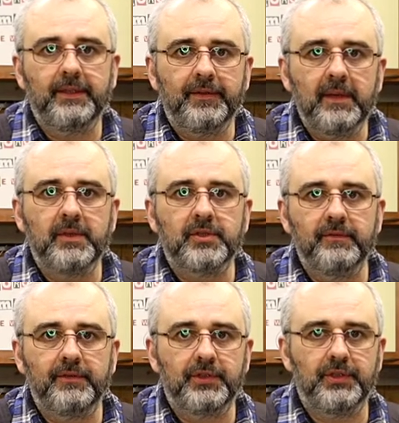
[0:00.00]
i wiemy
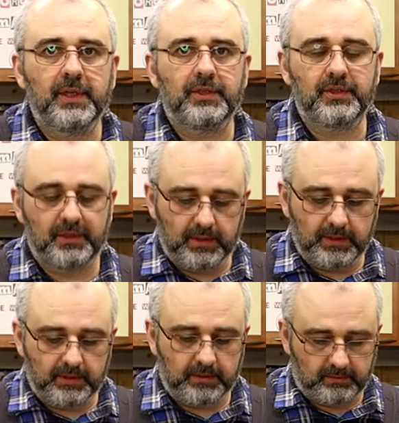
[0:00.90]
czym wycinać e,
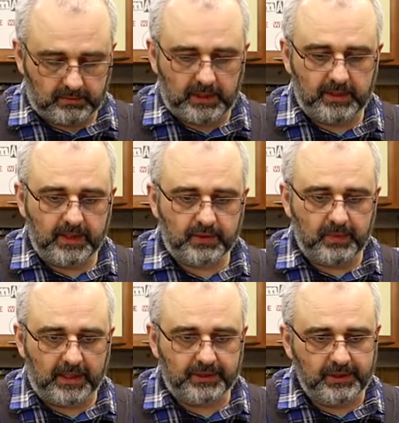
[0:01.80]
ten nasz
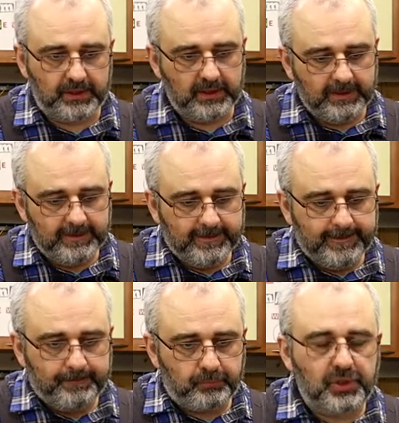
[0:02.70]
blacik,
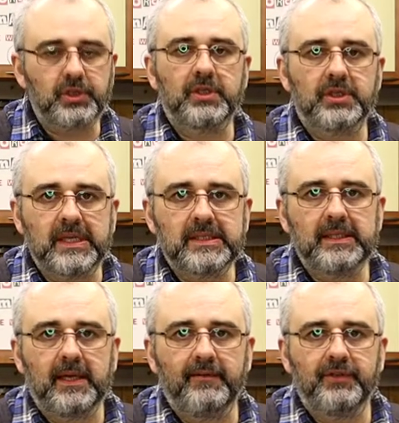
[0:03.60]
przyszedł czas
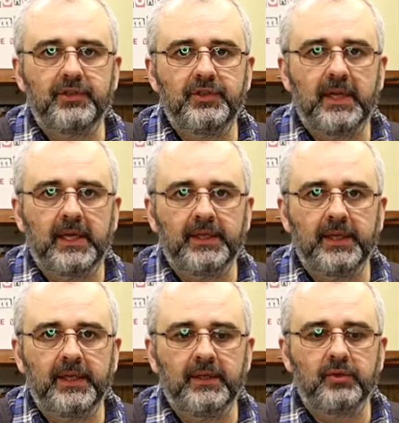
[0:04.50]
na
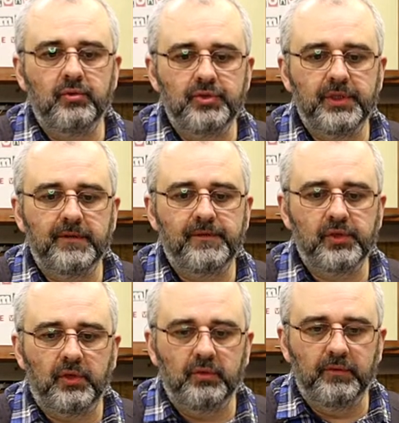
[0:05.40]
wycinanie różnych
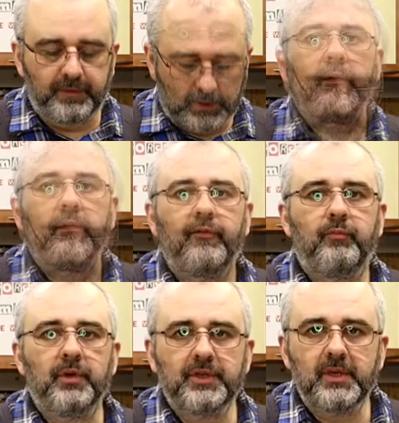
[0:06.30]
wzorów w
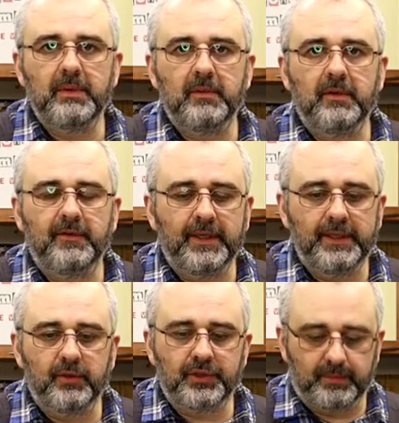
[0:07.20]
płycie
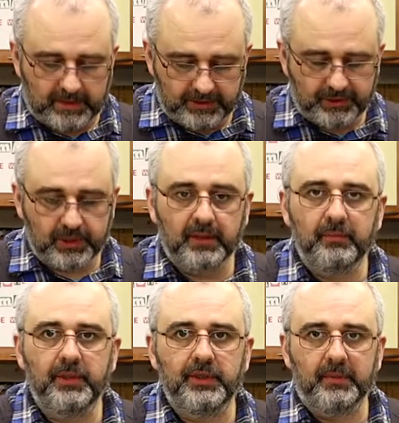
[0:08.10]
meblowej 18
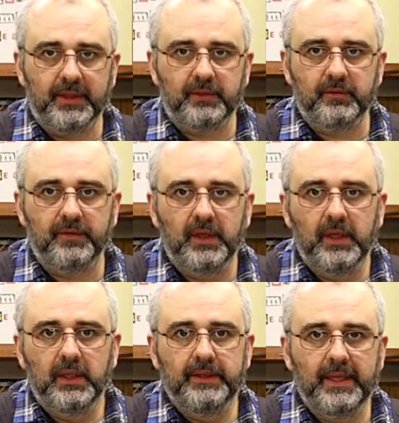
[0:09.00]
mm.
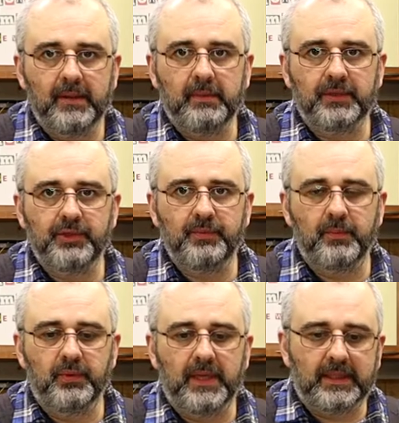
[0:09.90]
Najbardziej
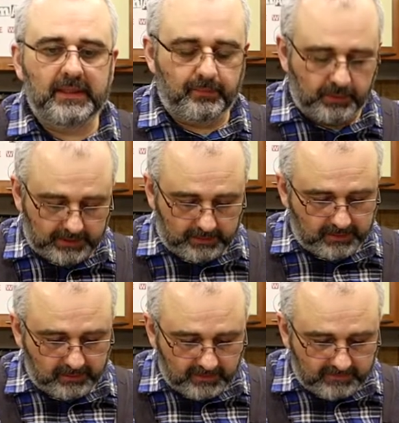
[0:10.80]
popularna płyta
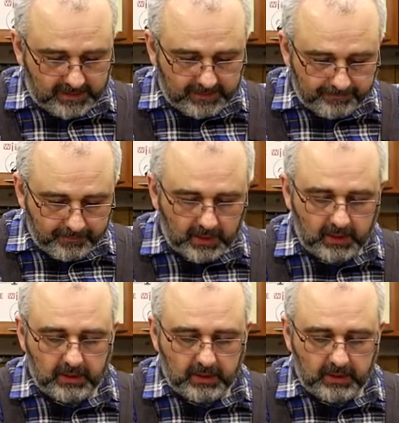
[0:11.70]
meblowa e,